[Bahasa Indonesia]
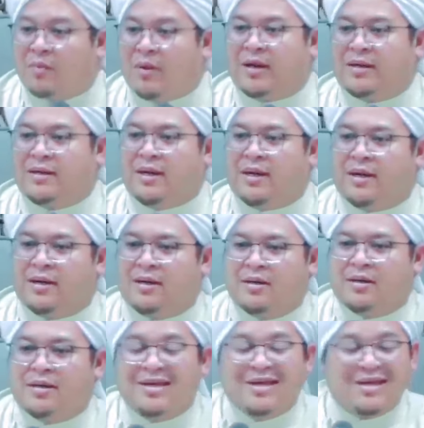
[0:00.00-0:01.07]
mahdang
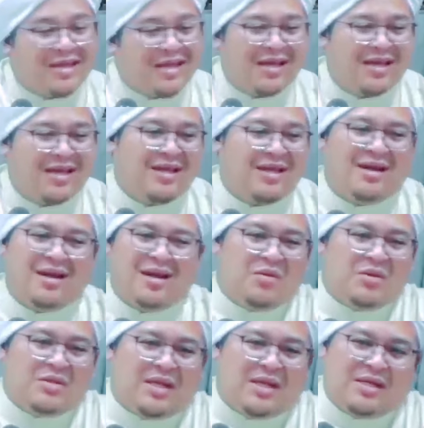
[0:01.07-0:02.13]
kita
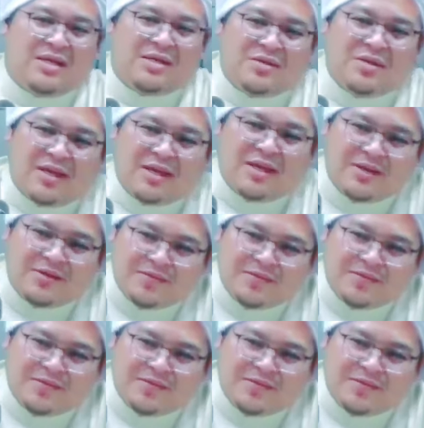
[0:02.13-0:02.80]
lawas lagi sudah